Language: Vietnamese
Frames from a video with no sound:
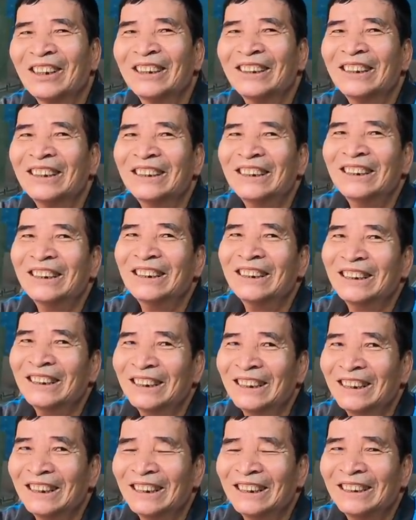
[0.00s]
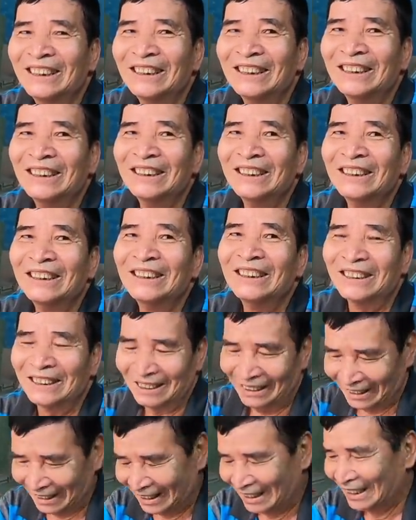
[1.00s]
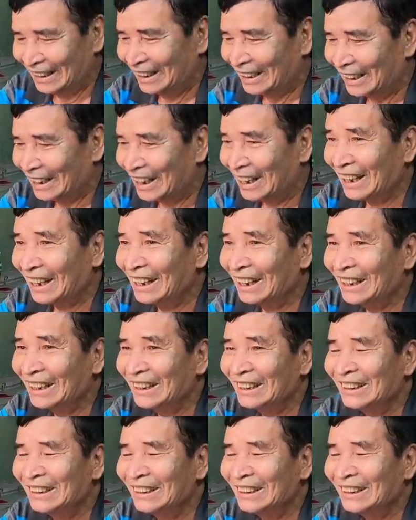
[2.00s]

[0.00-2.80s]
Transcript: mấy năm nay chú vẫn chưa nguôi ngoai được không à